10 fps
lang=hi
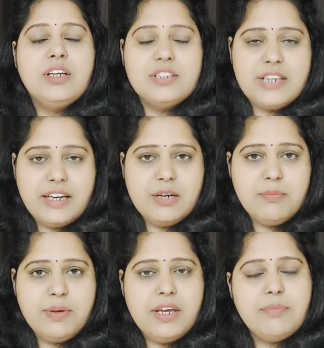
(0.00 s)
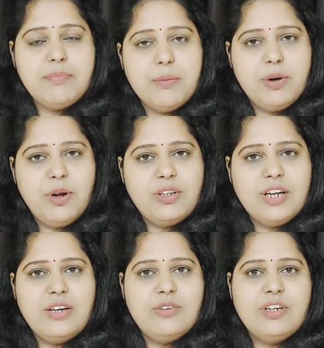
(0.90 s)
चैनल पे अपना ब्लॉग
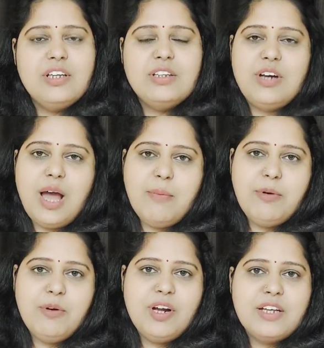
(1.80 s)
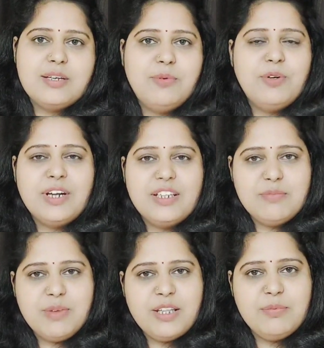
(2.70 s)
डालूंगी तो आप लोगों का सपोर्ट अति
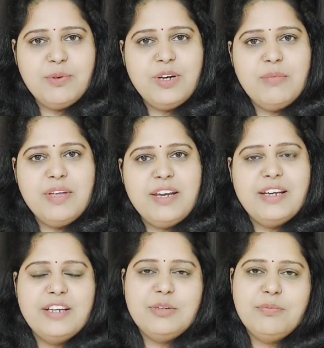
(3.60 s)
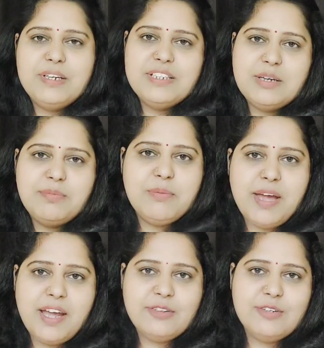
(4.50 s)
महत्वपूर्ण है मेरे लिए तो प्लीज़ अपनी
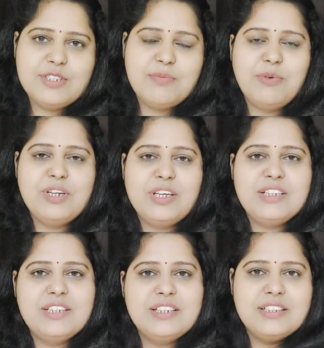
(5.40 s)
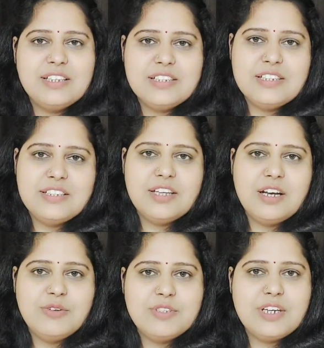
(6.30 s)
बहन को सपोर्ट कीजिए जितना से जितना
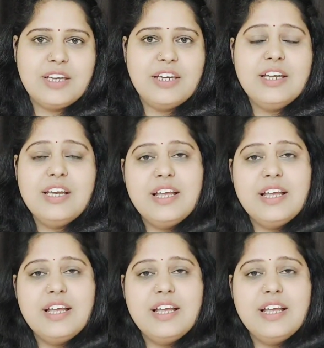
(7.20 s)
हो सके